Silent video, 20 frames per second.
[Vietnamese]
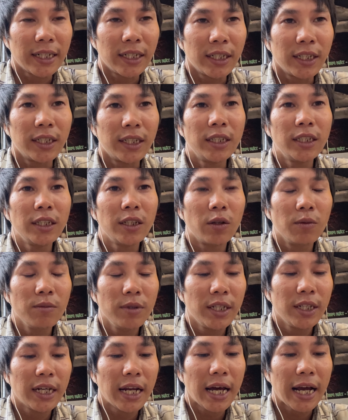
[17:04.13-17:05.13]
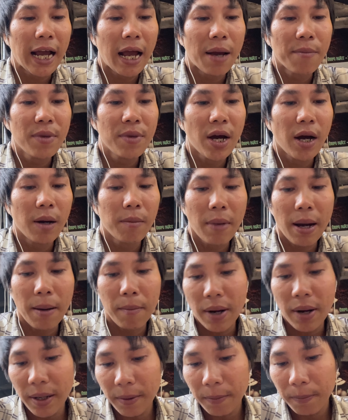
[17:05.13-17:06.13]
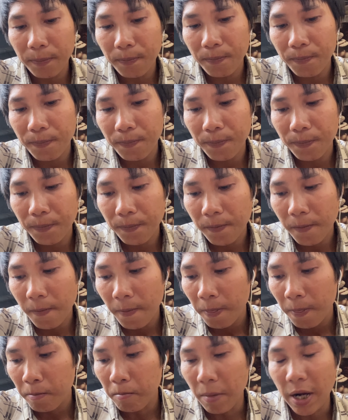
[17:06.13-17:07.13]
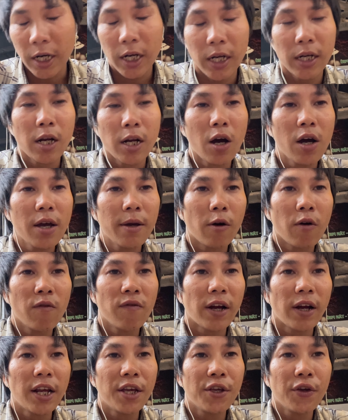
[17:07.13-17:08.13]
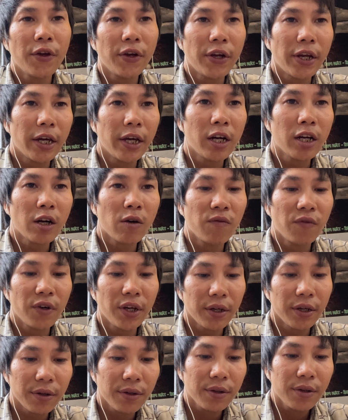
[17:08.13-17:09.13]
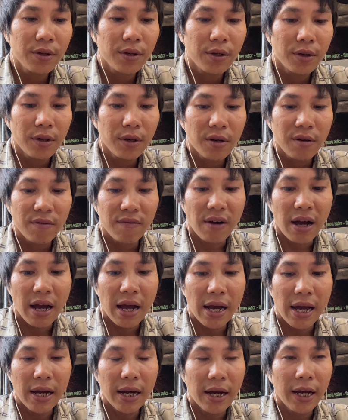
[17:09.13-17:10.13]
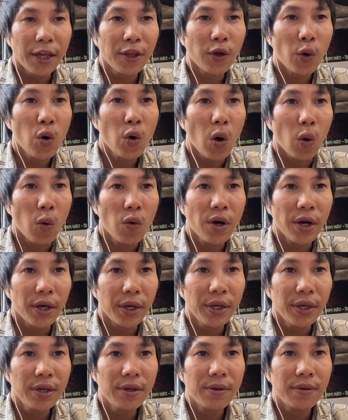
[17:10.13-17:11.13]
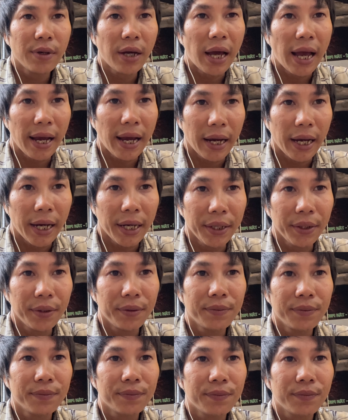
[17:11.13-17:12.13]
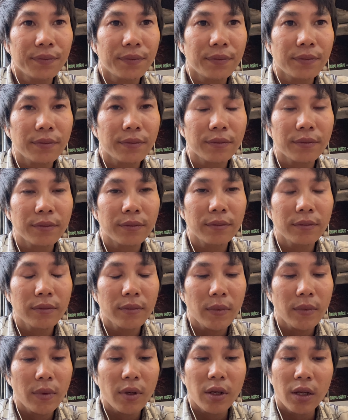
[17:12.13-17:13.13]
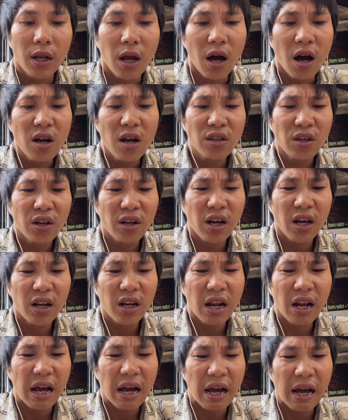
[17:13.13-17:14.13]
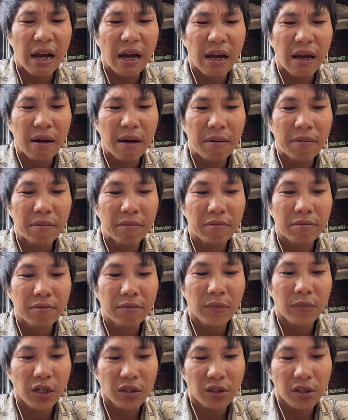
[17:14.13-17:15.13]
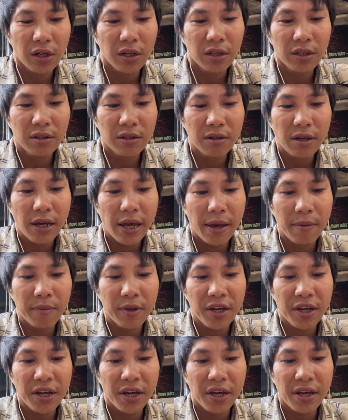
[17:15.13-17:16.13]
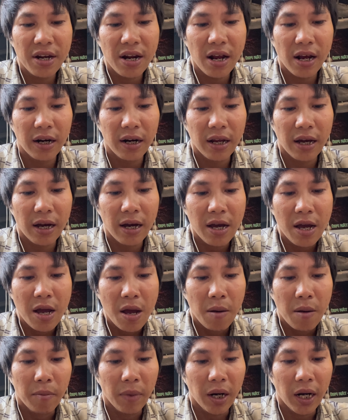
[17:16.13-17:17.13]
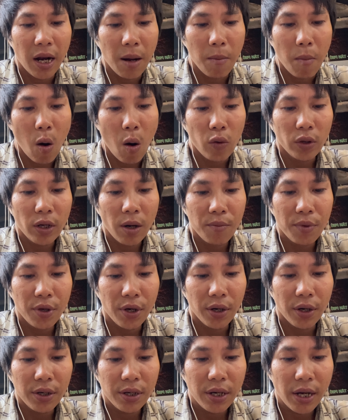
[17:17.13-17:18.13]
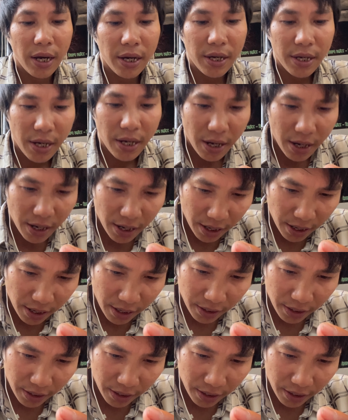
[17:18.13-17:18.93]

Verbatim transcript: hưởng cũng như là cảm nhận bằng mắt bên cạnh đó em cũng phải là duy trì cái công việc và cái chỗ ngủ nghỉ hàng ngày đó cho nên là thật sự em chỉ nghĩ rằng là mình là một trong những cái à,